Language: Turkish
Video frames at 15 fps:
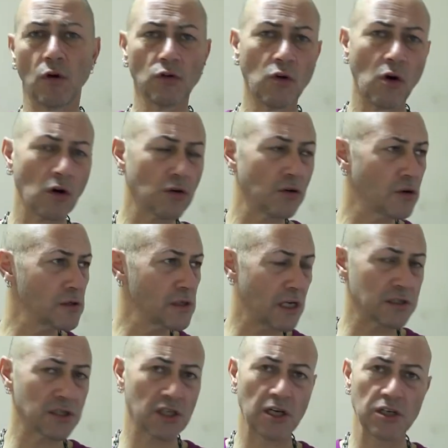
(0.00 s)
Onu okuyoruz.
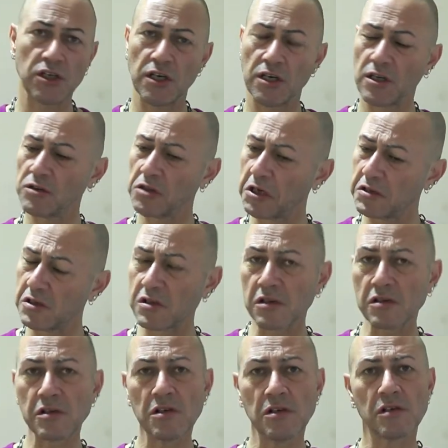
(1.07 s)
Aşçerşeran'ın
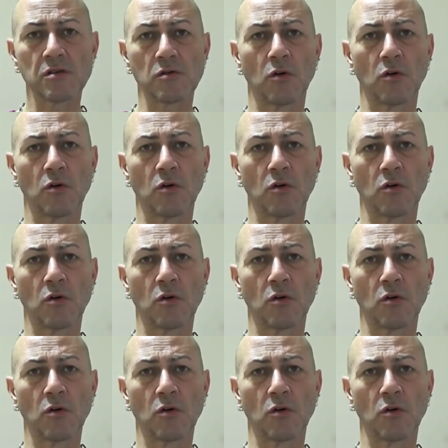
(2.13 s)
hastasıyız.